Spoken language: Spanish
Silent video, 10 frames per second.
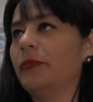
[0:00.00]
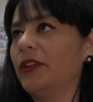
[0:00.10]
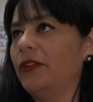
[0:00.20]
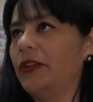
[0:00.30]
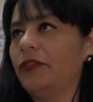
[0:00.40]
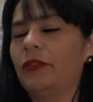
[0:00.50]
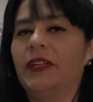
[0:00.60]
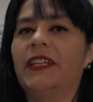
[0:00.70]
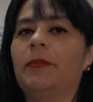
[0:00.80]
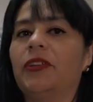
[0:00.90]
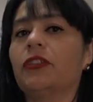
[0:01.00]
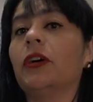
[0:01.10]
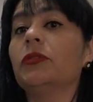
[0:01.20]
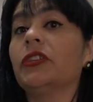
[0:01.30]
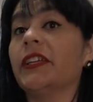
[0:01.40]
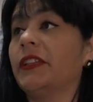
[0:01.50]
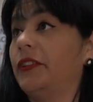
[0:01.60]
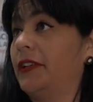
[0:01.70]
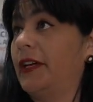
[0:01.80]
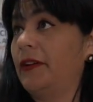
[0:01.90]
Mayor en su línea de proyectos
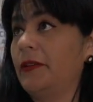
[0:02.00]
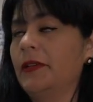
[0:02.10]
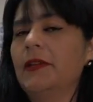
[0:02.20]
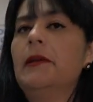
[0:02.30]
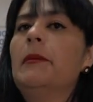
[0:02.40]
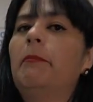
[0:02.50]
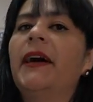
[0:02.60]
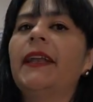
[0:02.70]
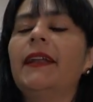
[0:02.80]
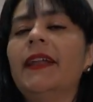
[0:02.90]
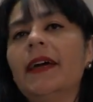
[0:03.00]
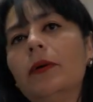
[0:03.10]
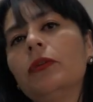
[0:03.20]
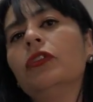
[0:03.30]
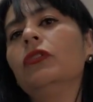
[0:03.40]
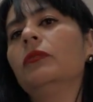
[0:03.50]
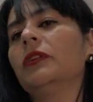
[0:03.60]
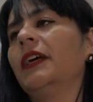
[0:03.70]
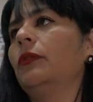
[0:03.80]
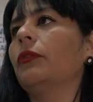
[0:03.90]
autogestionados para la Unión
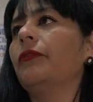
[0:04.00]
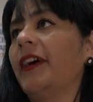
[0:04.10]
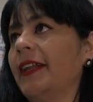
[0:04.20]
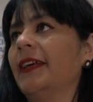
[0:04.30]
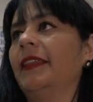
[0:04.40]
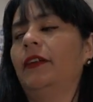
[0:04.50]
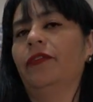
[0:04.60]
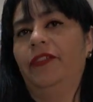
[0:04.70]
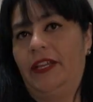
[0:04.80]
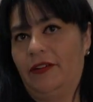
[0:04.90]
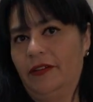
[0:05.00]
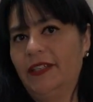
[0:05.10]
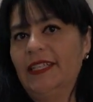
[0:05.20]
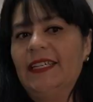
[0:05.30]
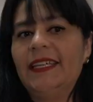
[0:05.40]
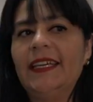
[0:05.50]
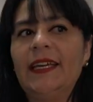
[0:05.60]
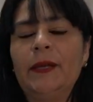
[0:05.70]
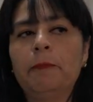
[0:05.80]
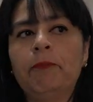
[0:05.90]
Comunal Urbana de Los Vilos.
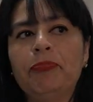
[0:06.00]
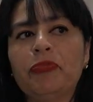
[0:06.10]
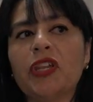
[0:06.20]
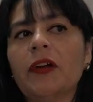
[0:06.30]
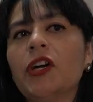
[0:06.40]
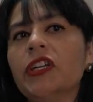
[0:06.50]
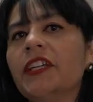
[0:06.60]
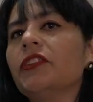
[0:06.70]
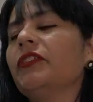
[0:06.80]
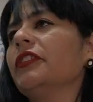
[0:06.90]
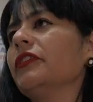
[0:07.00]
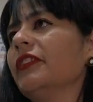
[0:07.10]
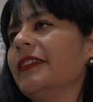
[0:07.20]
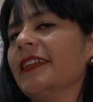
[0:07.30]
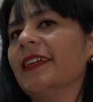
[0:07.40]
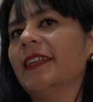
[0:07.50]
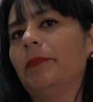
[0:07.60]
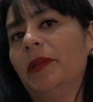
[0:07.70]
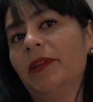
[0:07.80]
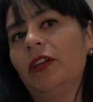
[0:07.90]
Em, con esto, ¿cierto? Se trata de
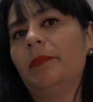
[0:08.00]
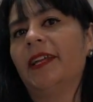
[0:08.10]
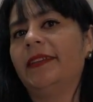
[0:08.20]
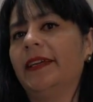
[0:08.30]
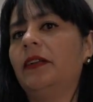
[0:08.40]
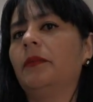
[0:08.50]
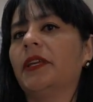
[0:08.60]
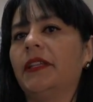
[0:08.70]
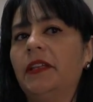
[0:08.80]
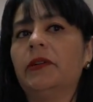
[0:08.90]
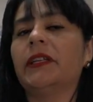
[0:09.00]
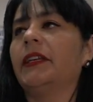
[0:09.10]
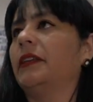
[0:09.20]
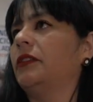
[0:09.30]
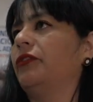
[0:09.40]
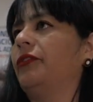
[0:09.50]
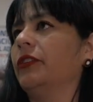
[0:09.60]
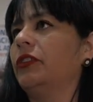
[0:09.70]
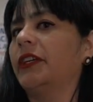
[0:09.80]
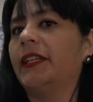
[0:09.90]
primero plantear el objetivo que tienen estos
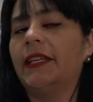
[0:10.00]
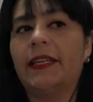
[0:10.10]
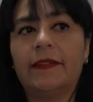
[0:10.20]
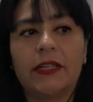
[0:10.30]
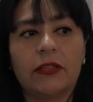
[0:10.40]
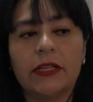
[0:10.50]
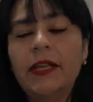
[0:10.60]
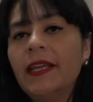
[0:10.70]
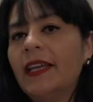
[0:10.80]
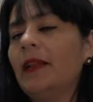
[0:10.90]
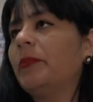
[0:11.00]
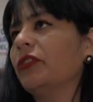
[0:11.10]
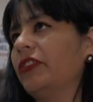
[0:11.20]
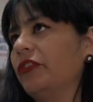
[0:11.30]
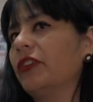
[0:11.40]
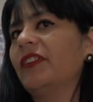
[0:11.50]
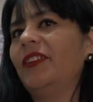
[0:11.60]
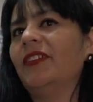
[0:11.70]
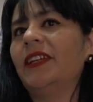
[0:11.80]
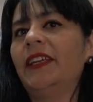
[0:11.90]
fondos, que tiene que ver con el proceso que
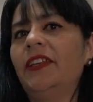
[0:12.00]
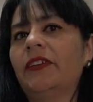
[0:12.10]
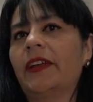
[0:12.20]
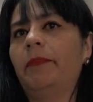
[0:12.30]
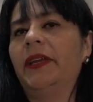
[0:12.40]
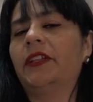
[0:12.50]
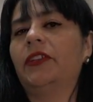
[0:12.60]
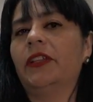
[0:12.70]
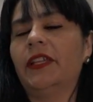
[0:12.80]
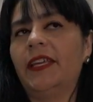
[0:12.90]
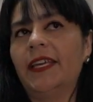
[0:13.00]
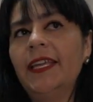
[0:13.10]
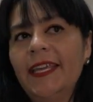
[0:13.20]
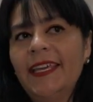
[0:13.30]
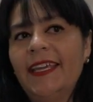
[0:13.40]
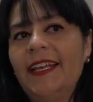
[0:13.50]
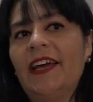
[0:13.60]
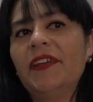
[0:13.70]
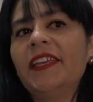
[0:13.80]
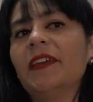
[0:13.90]
viven ellos respecto de eh,
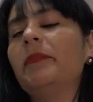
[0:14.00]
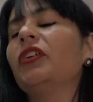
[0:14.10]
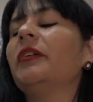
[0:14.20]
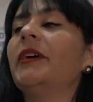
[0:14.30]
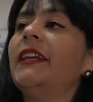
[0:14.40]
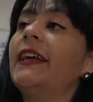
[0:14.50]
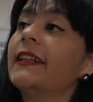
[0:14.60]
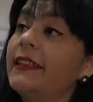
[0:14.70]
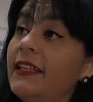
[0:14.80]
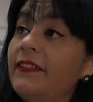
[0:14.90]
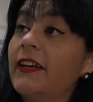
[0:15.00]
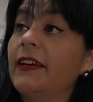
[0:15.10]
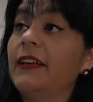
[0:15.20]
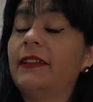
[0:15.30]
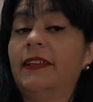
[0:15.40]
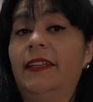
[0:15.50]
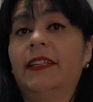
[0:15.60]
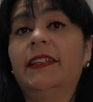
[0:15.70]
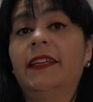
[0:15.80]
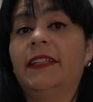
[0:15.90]
la vejez, pero de manera activa. Este,
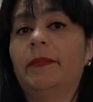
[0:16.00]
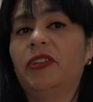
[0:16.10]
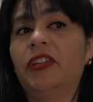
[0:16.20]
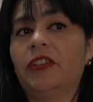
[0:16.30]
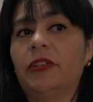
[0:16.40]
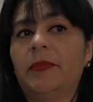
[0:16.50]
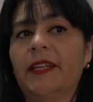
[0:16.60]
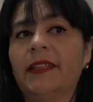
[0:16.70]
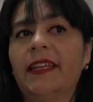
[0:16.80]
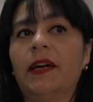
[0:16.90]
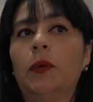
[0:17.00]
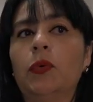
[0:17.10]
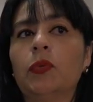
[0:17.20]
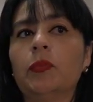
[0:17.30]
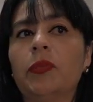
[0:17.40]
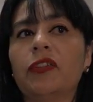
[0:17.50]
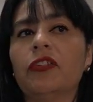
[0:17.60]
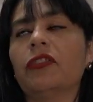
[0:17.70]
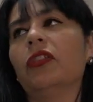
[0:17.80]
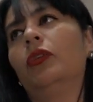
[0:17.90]
este, este, proyecto plantea un
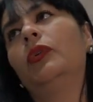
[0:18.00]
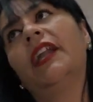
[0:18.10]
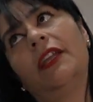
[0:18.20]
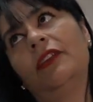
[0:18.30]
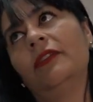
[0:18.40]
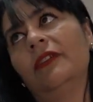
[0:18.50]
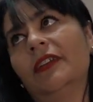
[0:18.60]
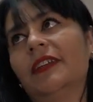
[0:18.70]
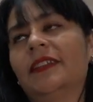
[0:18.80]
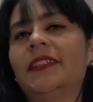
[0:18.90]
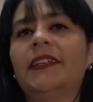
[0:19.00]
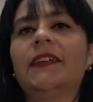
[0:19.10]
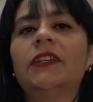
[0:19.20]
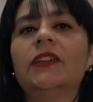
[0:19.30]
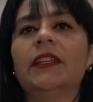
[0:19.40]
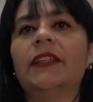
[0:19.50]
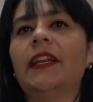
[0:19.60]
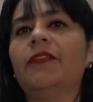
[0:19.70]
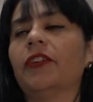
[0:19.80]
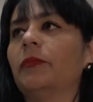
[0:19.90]
proceso de un año de trabajo desde
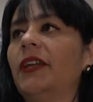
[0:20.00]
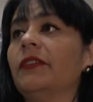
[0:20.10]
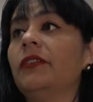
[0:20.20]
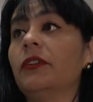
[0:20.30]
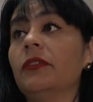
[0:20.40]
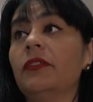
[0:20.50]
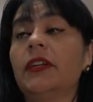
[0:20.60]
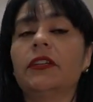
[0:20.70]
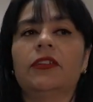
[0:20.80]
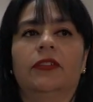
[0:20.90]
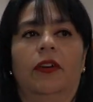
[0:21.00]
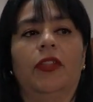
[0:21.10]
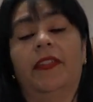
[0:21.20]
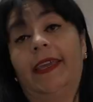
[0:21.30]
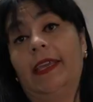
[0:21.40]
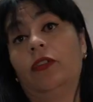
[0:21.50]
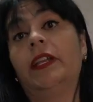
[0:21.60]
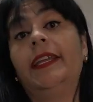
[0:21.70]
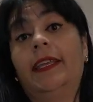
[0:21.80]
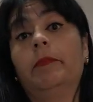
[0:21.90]
la formulación, ¿cierto? O desde que ellos
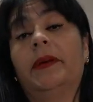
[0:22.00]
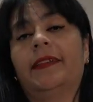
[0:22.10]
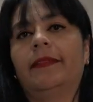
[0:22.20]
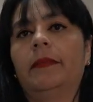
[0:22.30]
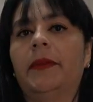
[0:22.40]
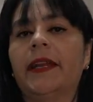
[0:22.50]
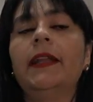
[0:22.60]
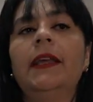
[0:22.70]
eligen participar,